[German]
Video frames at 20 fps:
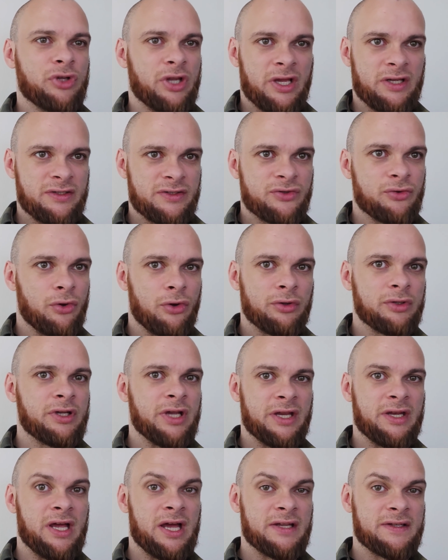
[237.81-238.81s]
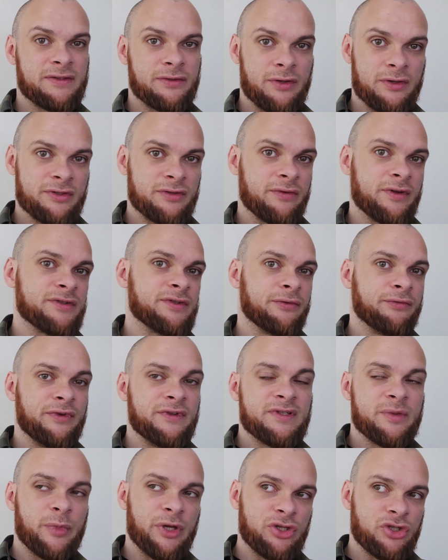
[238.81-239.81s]
keinen Zorn, keinen Hass oder sowas auf
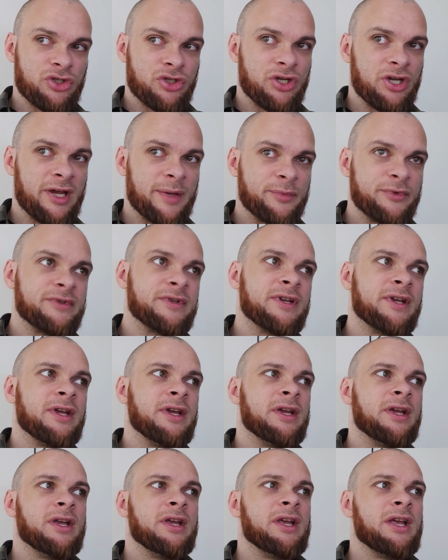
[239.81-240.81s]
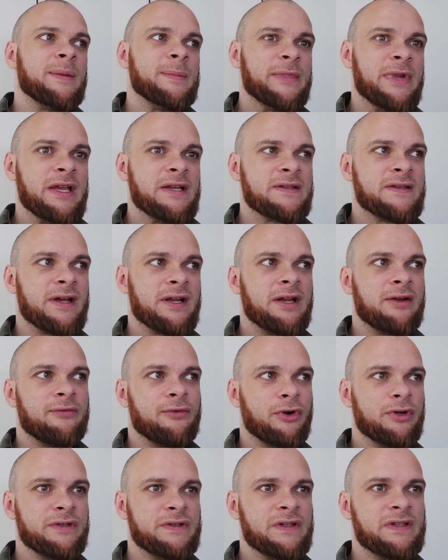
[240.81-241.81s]
diese Menschen gehabt. Im Gegenteil, er
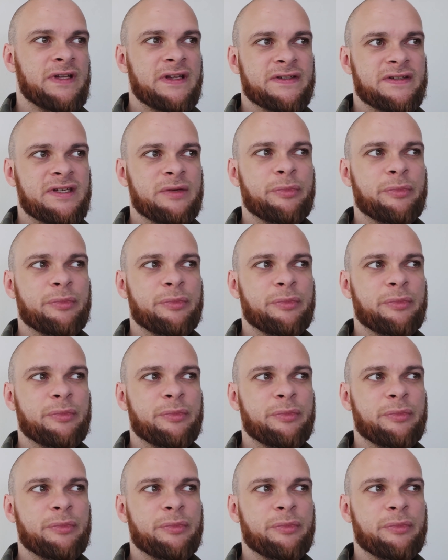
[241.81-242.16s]
wollte, dass